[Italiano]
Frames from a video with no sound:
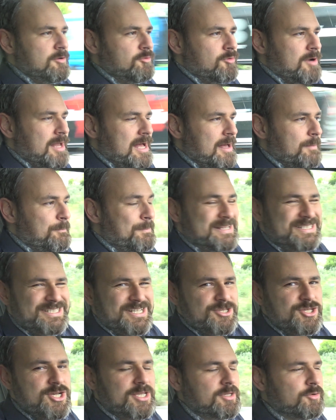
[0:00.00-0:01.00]
una
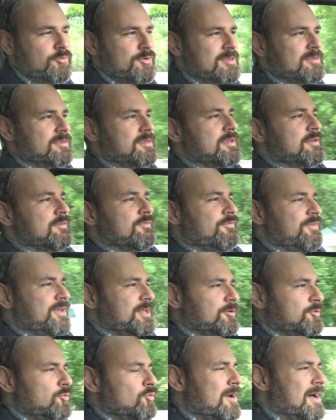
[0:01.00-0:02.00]
passeggiata quindi
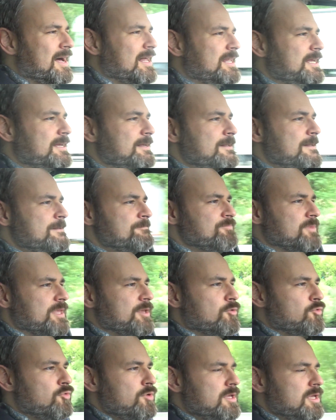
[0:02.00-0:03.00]
virtuale
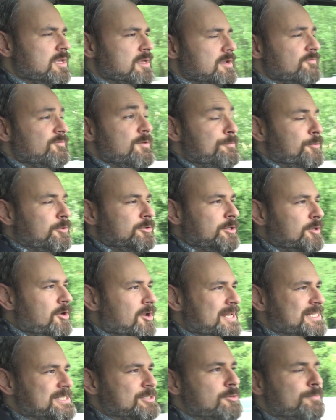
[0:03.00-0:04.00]
in cui vi porterò
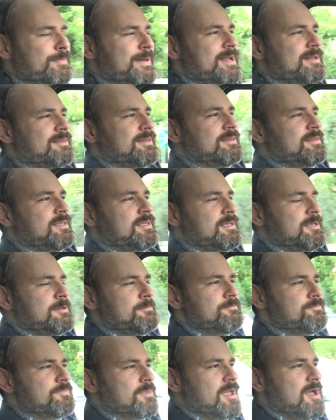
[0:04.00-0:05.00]
alla scoperta di
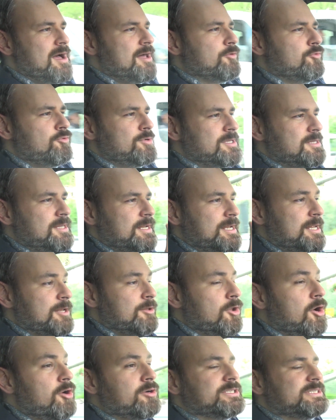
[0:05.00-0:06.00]
mm, alcune delle
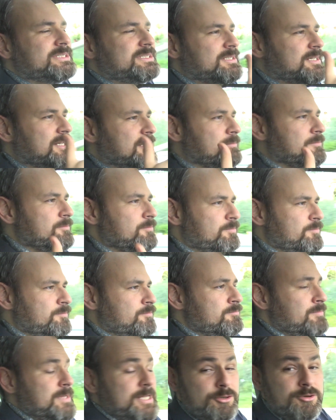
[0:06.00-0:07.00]
nostre
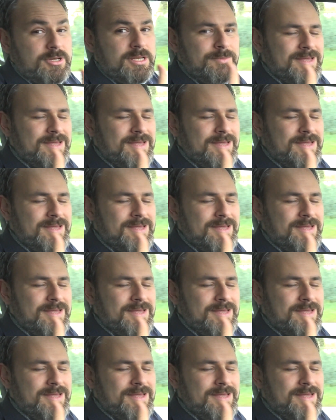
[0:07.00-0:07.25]
migliori